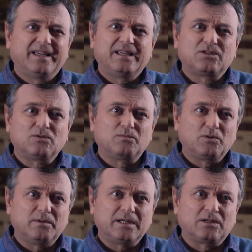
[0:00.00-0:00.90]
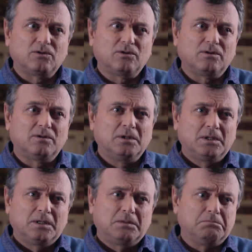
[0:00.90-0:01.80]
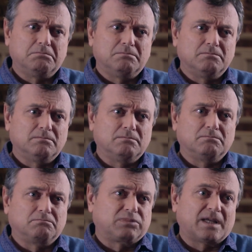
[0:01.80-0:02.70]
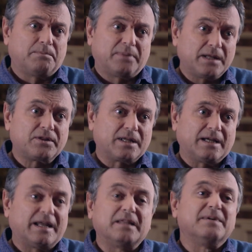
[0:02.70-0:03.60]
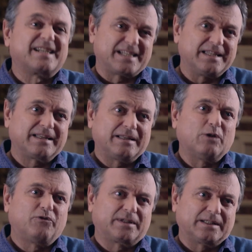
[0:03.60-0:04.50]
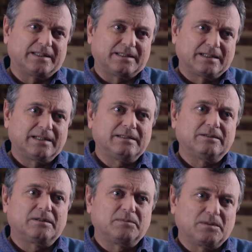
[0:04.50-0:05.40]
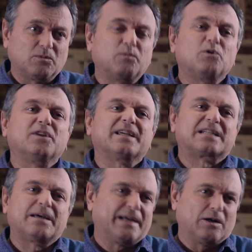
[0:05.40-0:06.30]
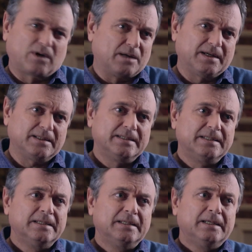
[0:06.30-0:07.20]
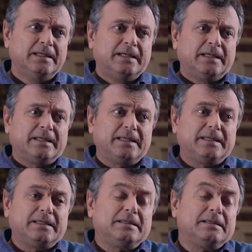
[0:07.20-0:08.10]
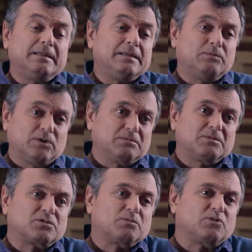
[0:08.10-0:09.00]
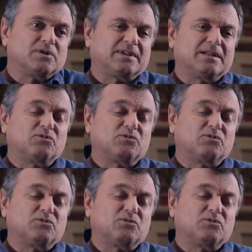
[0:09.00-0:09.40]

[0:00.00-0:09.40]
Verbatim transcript: es un público mm, que aprecia la diversidad de la oferta teatral, ahora mismo el público ya sabe a lo que va, y bueno, eso puede tener